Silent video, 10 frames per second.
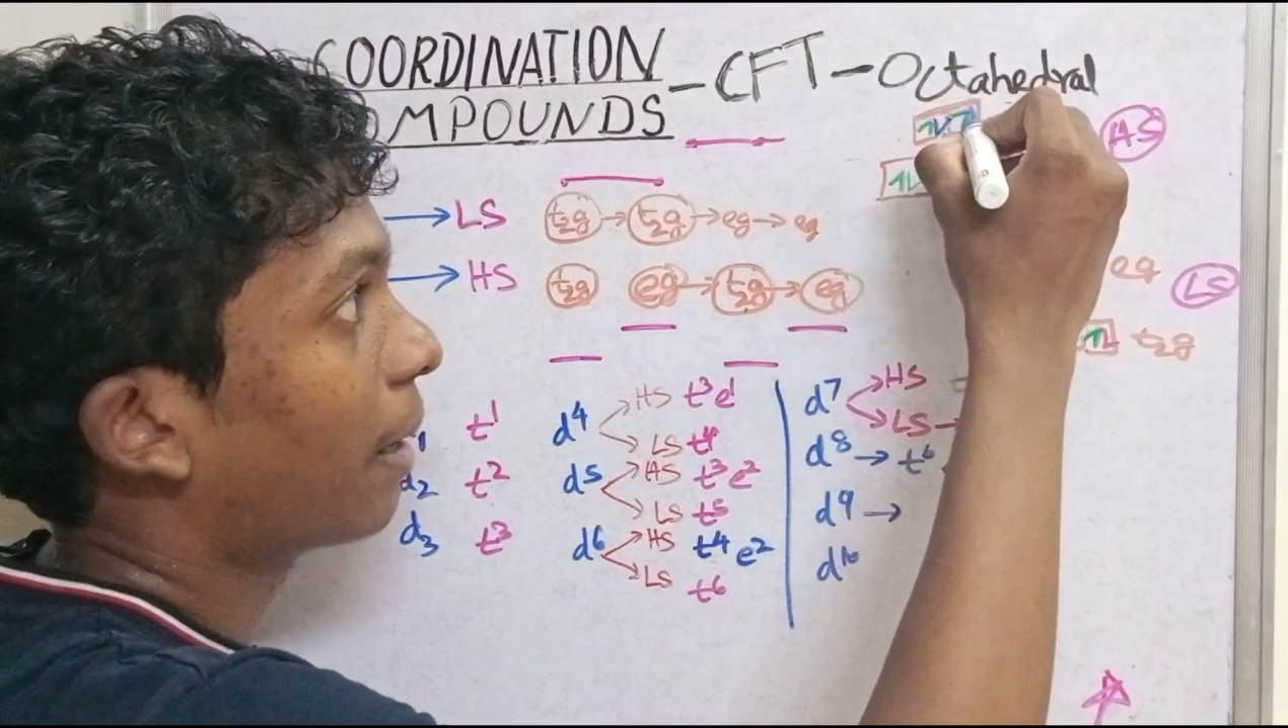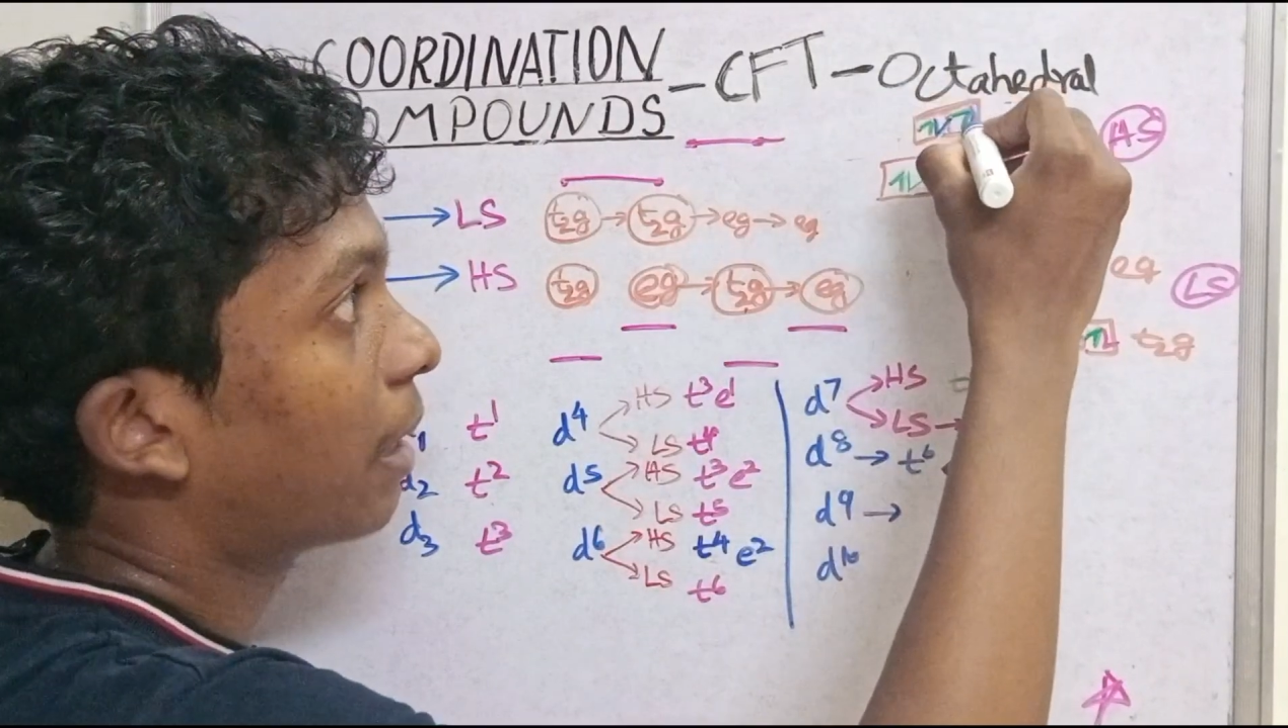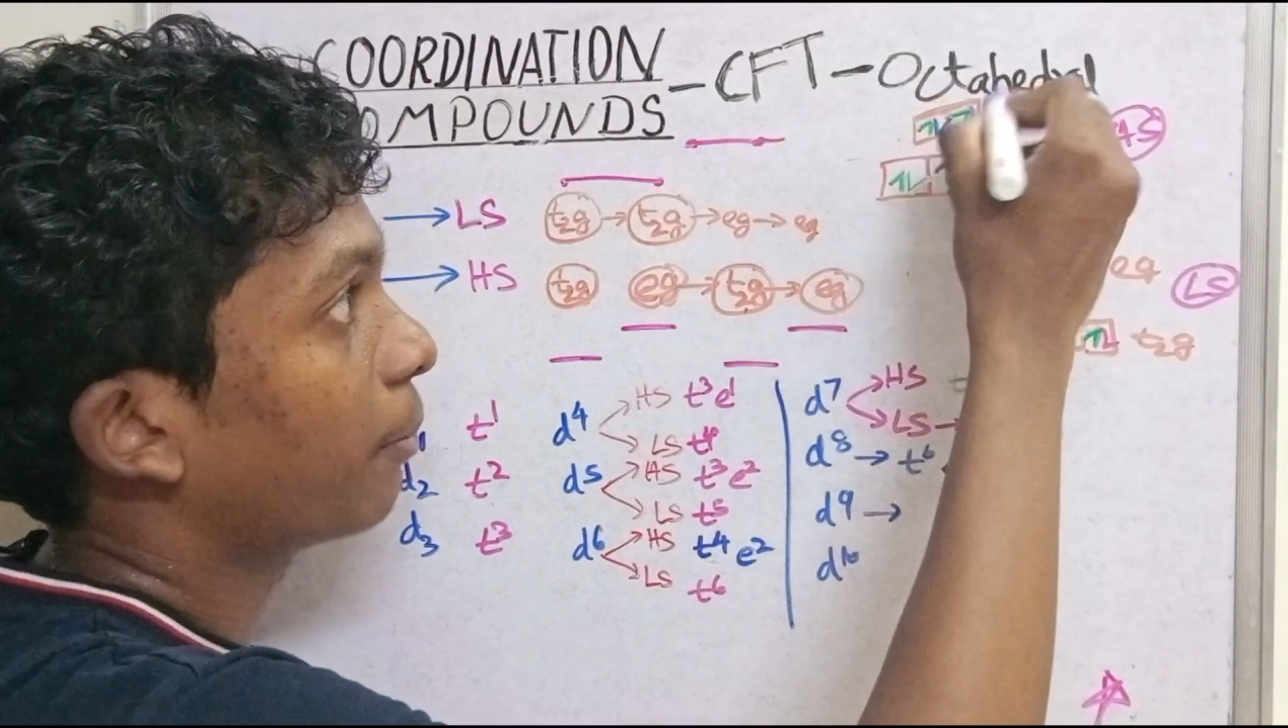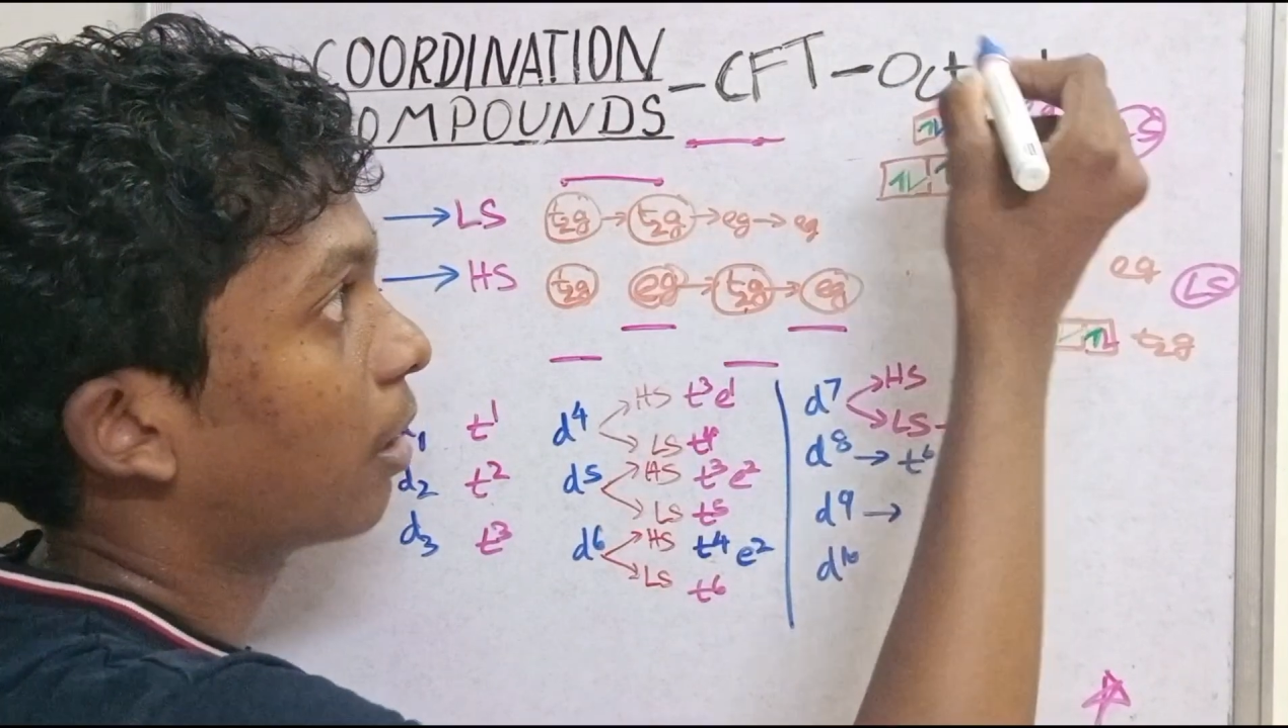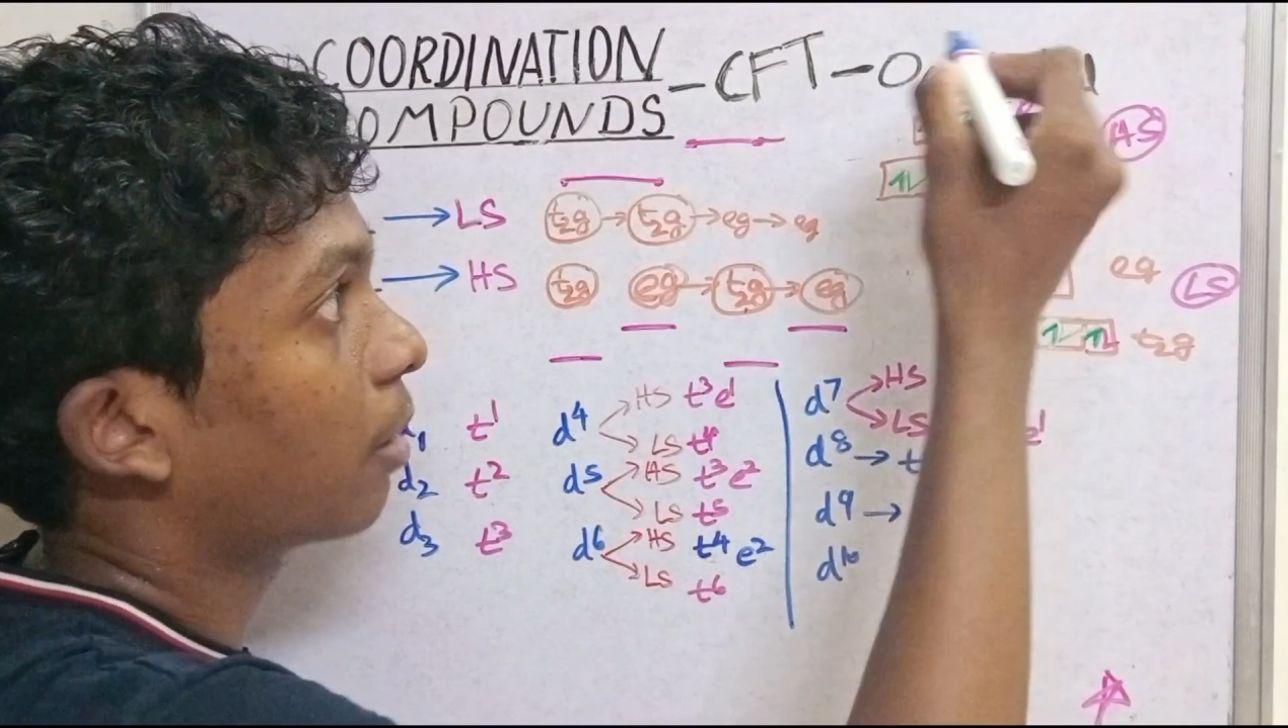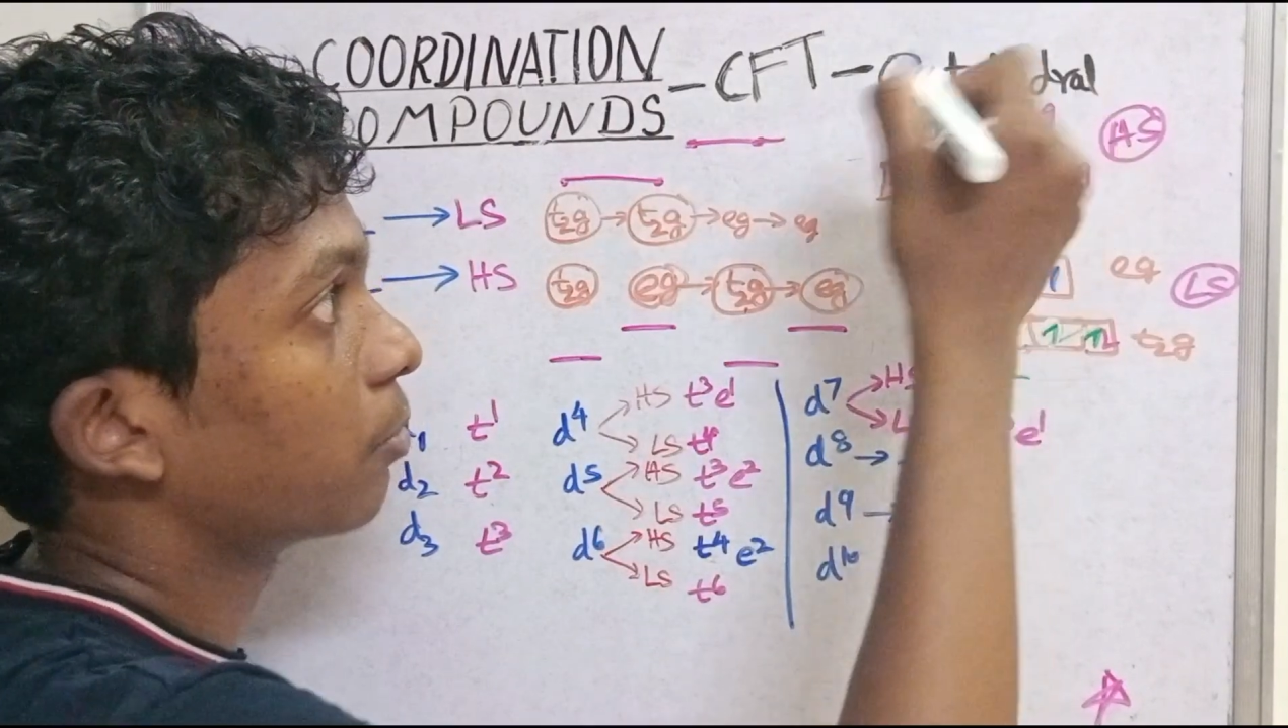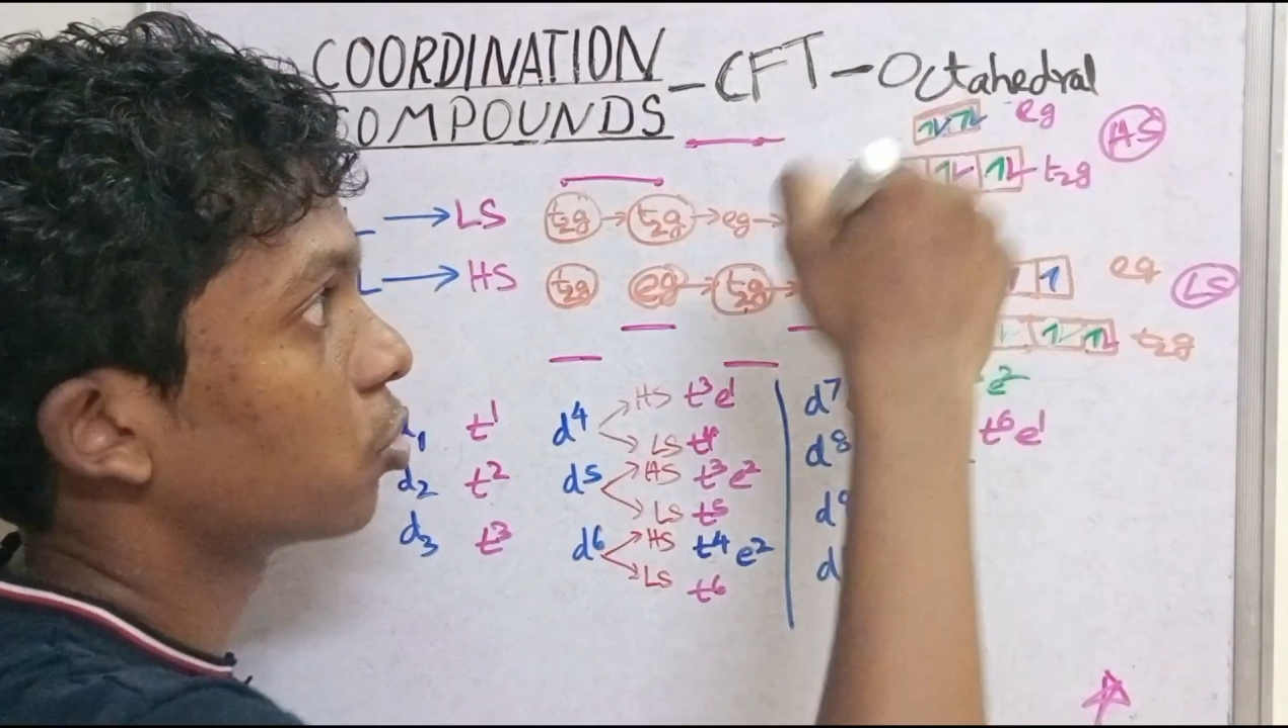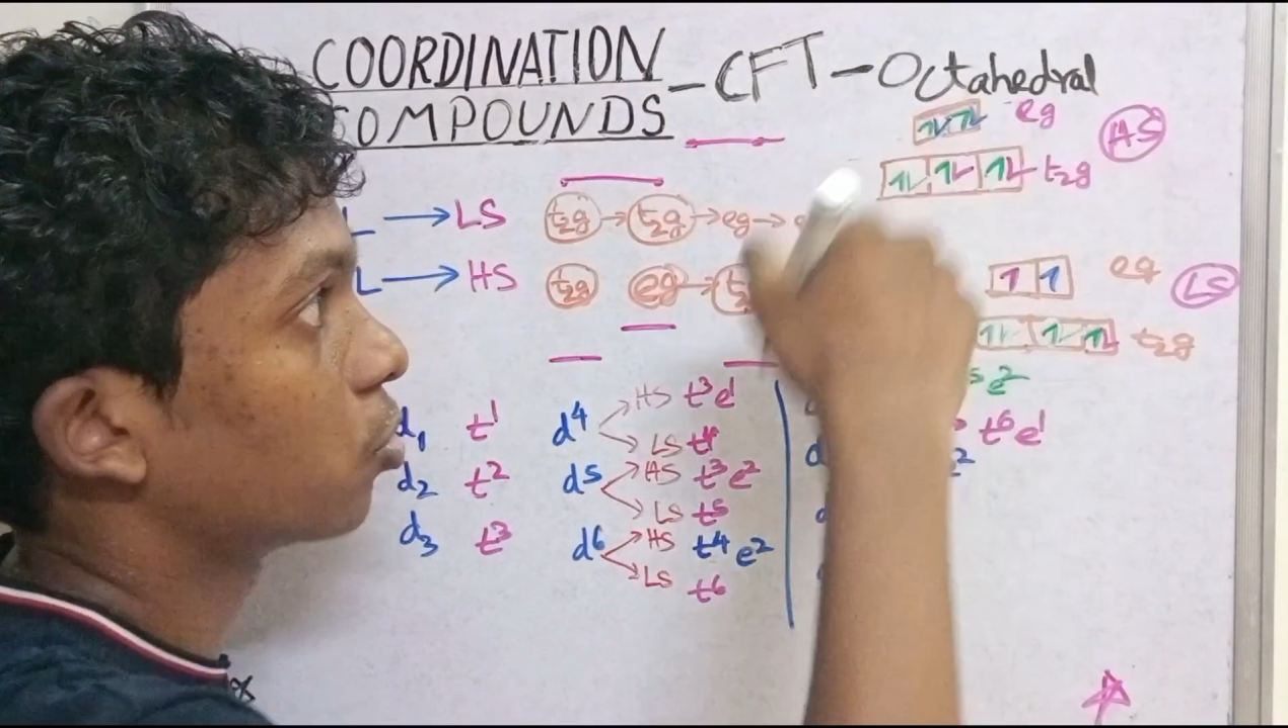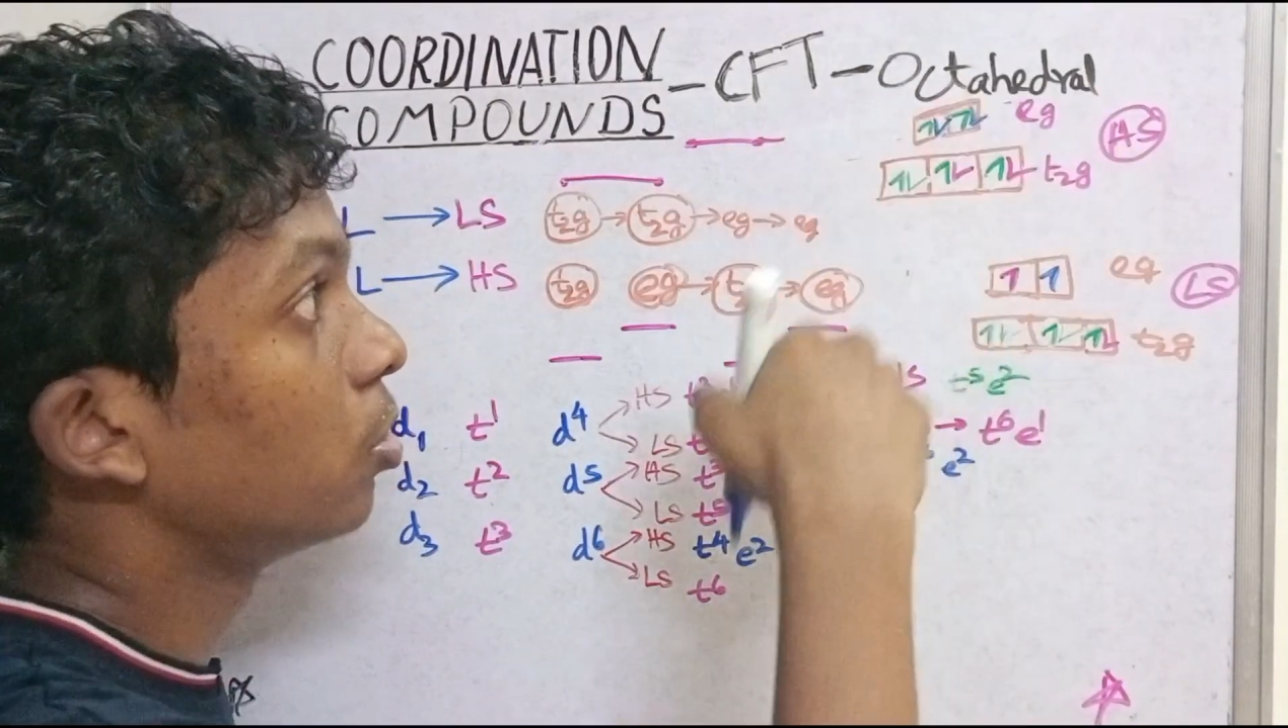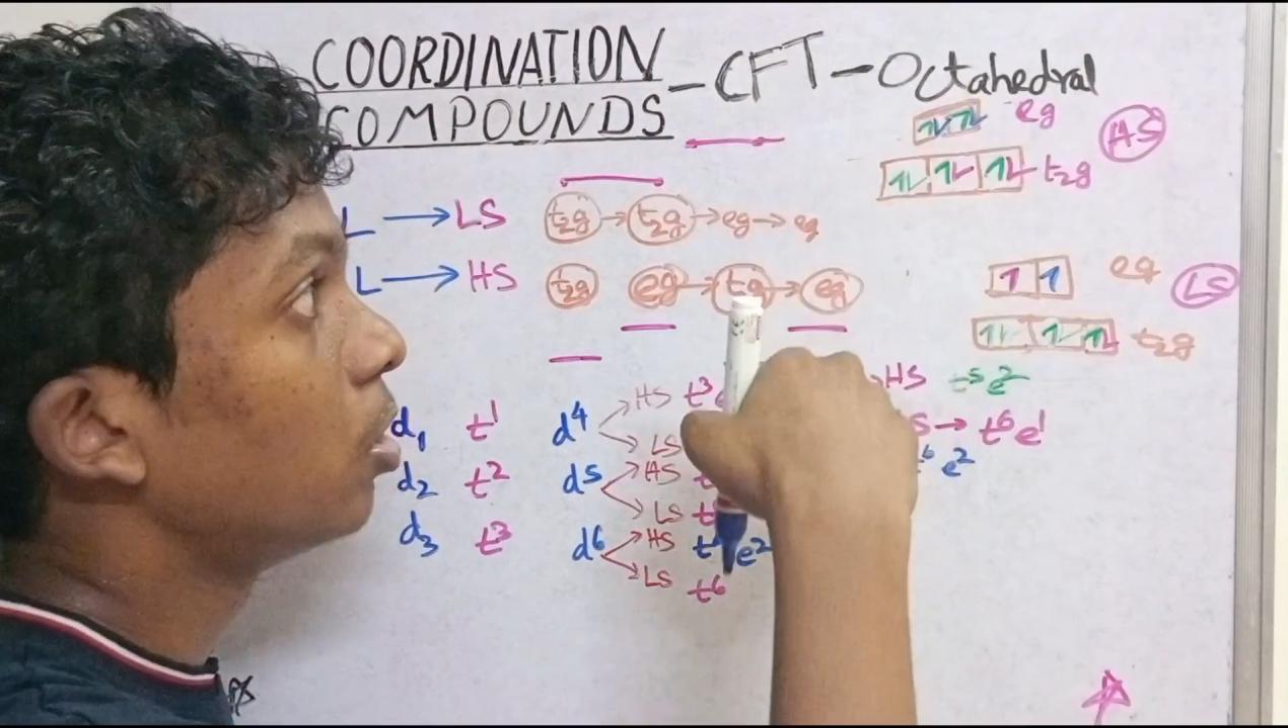பேரிங் பண்ண
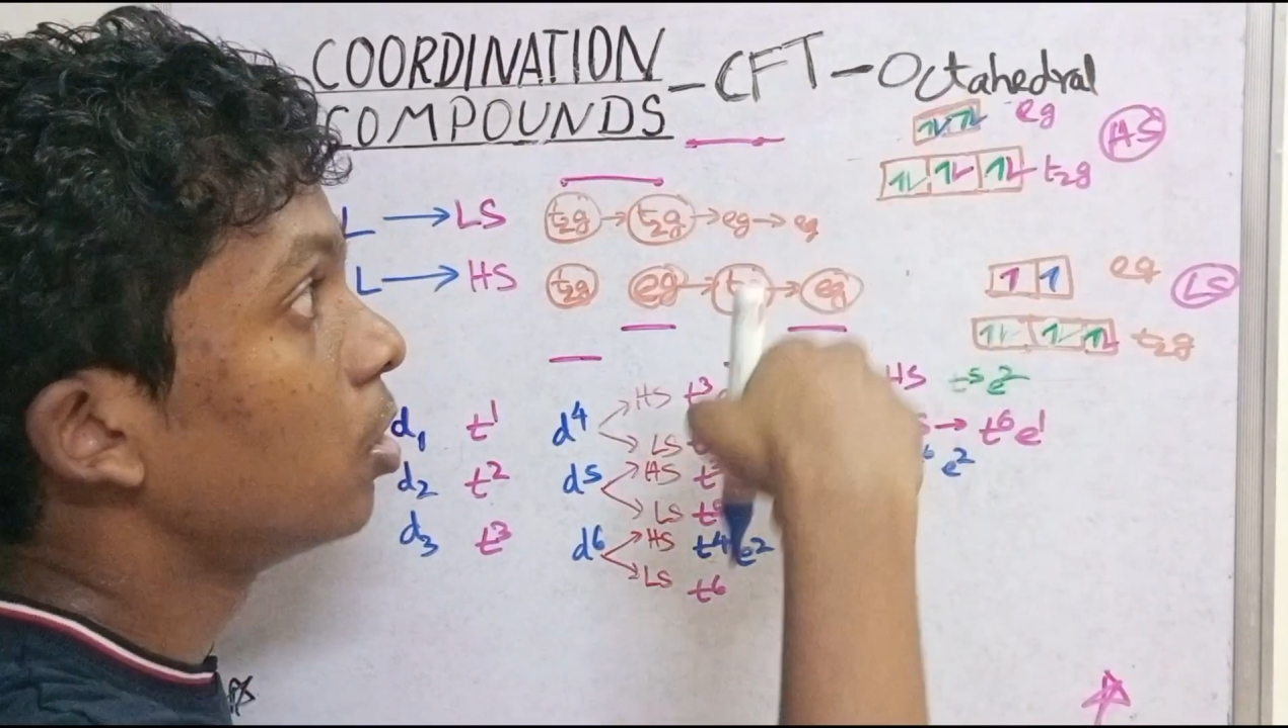ஆரம்பிச்சிடும்